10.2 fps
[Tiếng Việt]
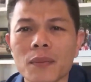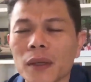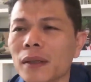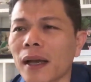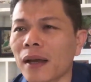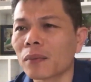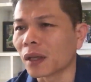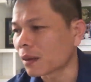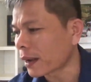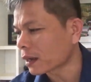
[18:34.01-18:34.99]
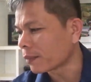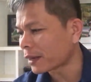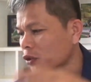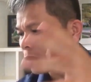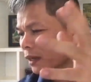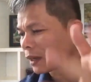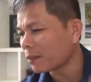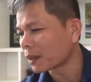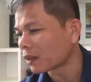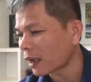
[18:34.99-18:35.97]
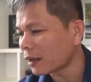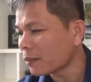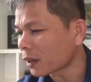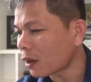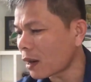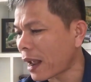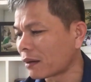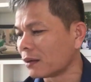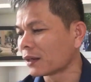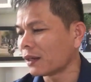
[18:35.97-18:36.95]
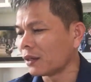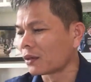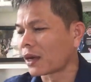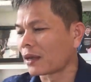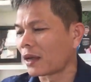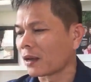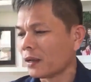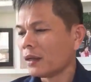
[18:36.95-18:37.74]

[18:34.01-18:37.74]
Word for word: học được cái gì hay không thì các bạn comment xuống đi để mình thấy mình có năng lượng chứ ok rồi